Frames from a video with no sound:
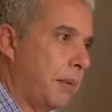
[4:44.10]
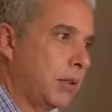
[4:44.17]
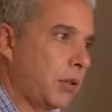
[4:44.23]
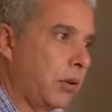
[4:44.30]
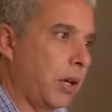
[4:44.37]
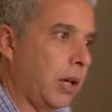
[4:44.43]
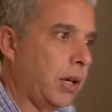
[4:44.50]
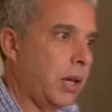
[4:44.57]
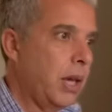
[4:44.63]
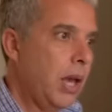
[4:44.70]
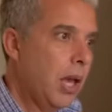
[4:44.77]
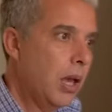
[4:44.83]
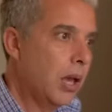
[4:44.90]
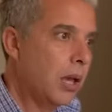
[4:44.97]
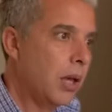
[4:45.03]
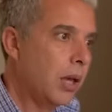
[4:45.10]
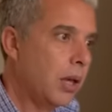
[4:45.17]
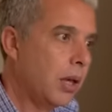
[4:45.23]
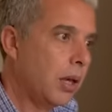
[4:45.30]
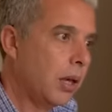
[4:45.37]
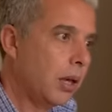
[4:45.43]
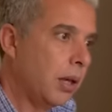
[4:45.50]
mais alguém aqui?
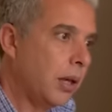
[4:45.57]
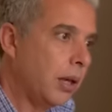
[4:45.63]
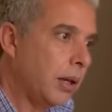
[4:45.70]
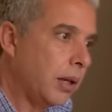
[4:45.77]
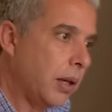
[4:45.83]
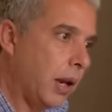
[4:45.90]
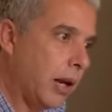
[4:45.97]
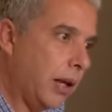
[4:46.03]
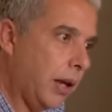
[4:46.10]
Nele